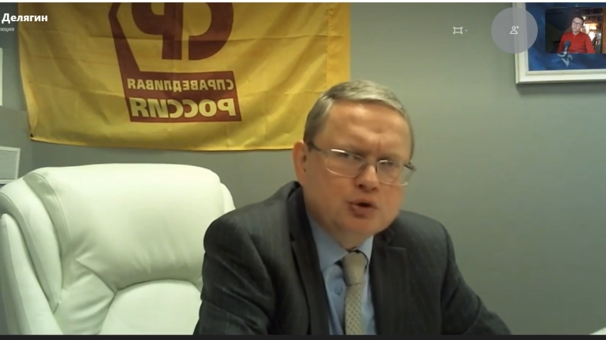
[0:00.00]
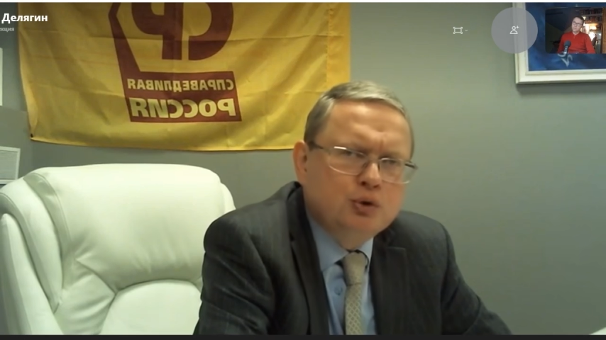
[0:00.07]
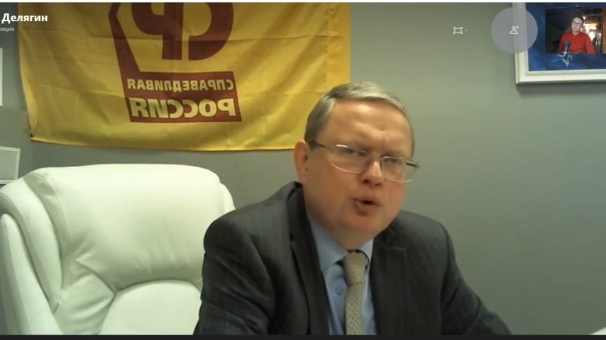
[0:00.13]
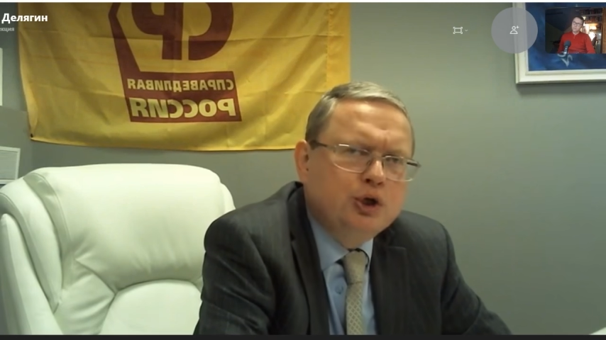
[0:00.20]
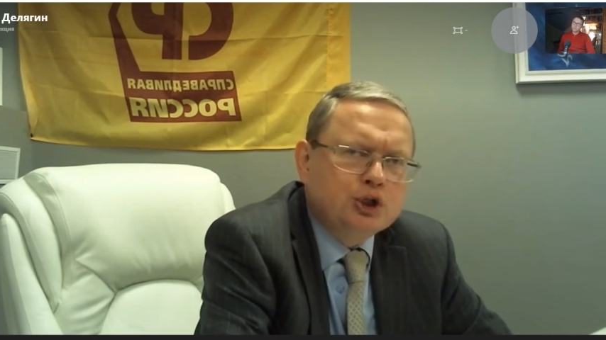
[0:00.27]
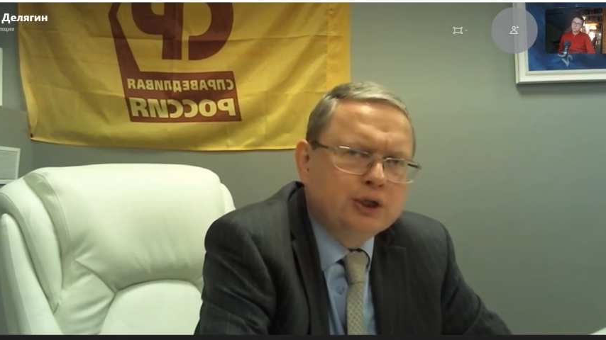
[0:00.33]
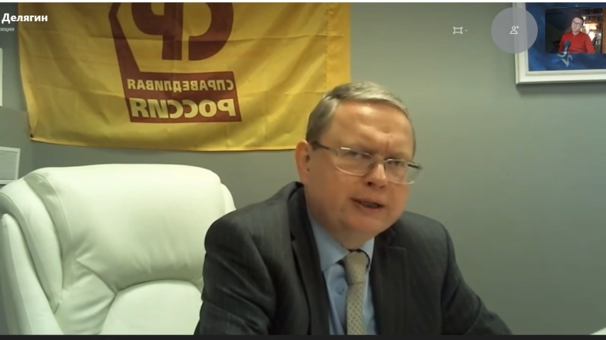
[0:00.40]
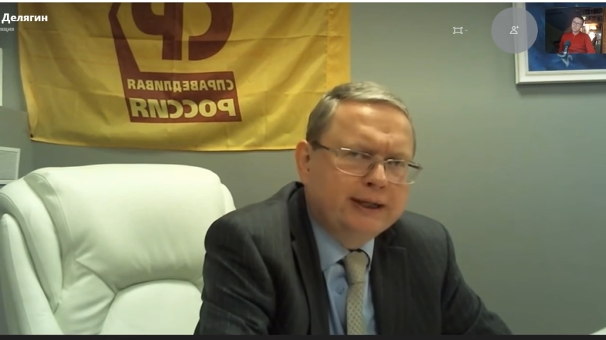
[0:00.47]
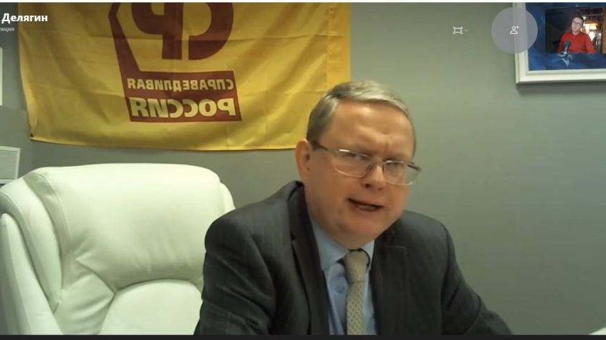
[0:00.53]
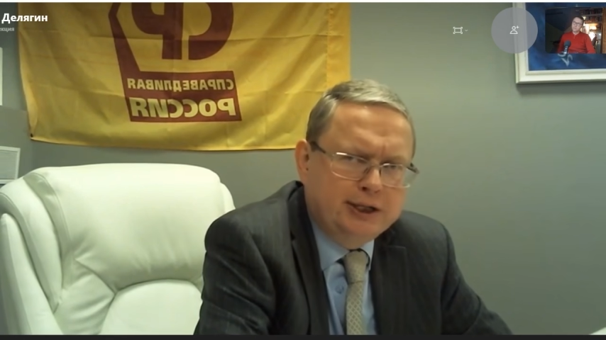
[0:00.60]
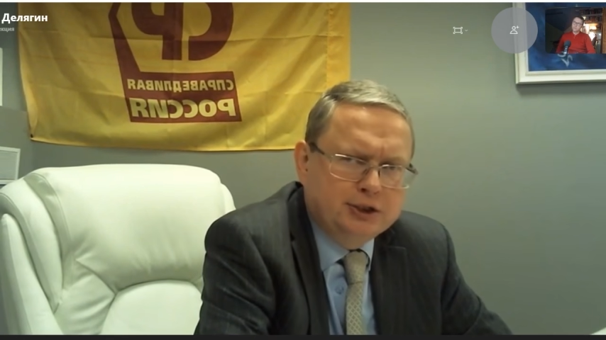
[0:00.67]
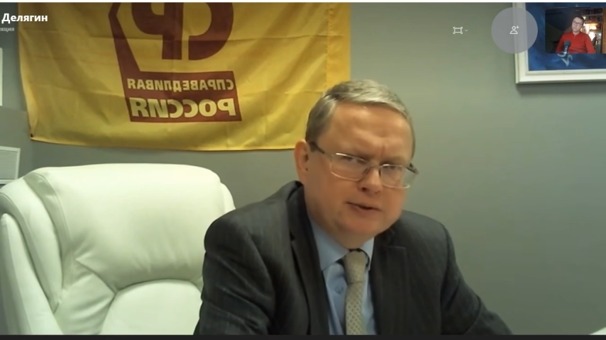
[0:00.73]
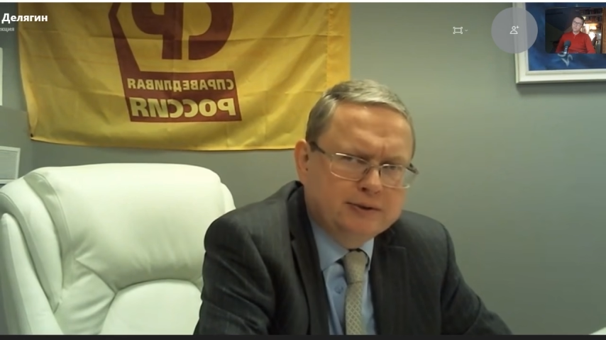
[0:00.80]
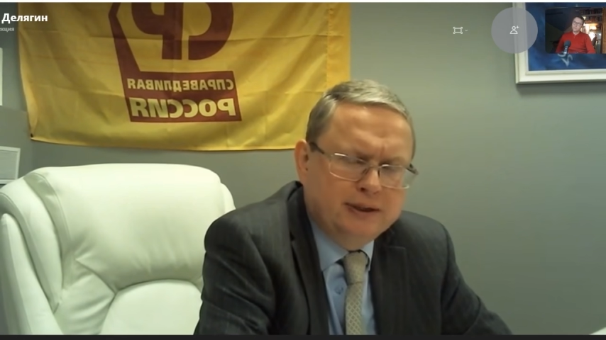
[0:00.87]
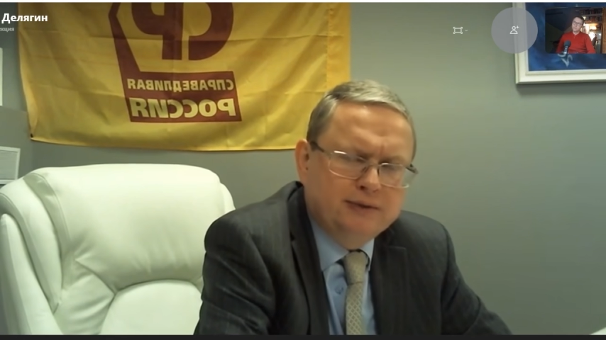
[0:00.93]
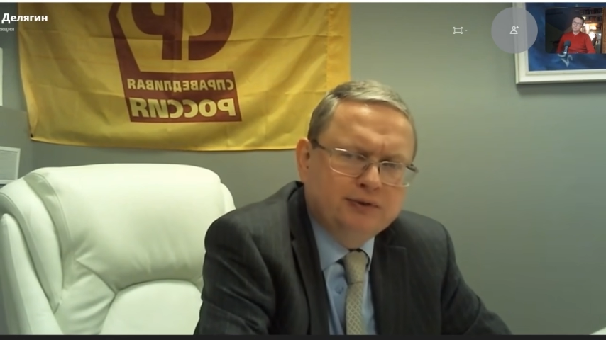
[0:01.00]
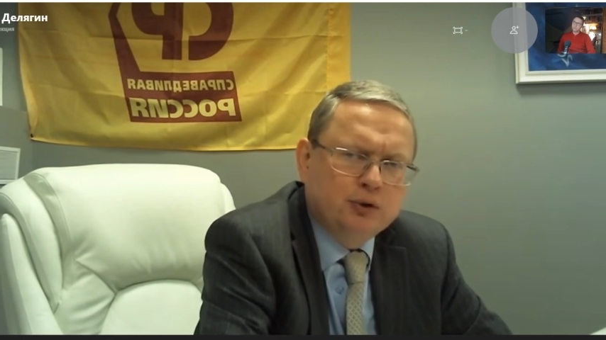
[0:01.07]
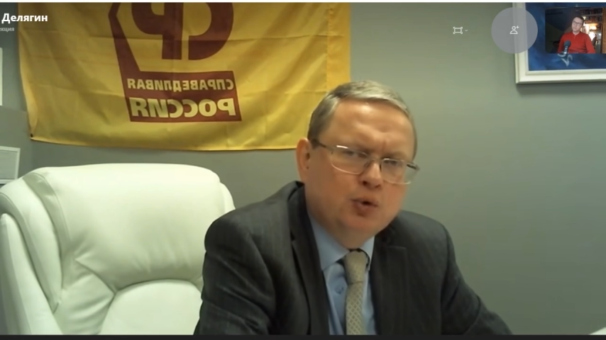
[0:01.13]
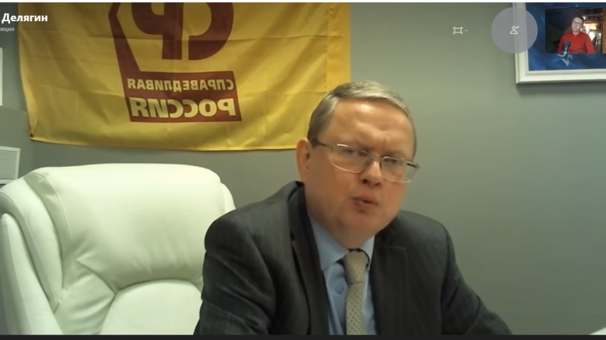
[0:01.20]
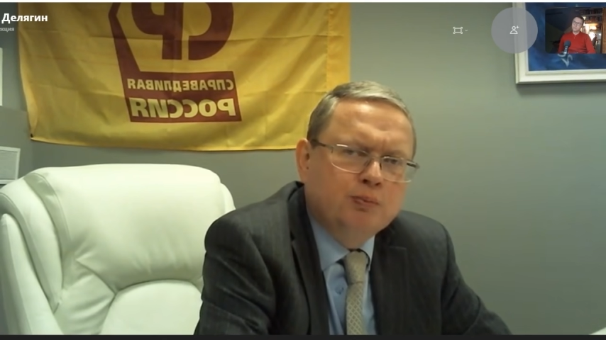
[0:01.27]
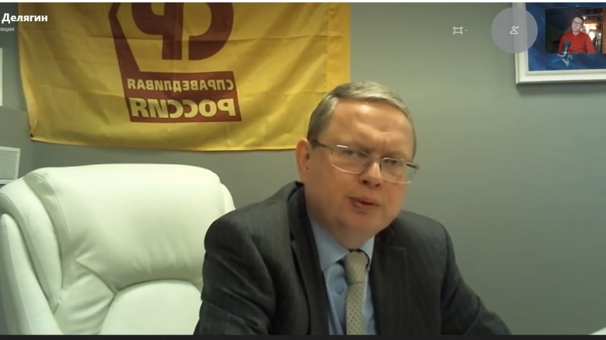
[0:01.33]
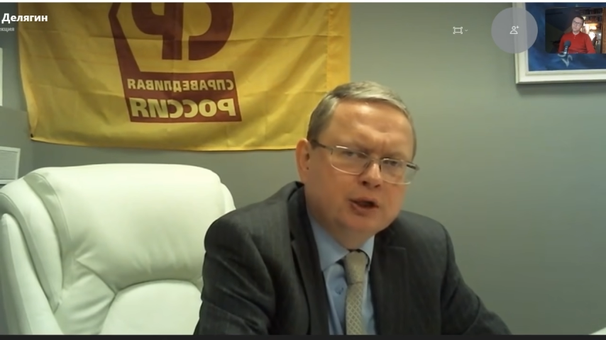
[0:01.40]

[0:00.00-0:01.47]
ее личных качеств. Она в таком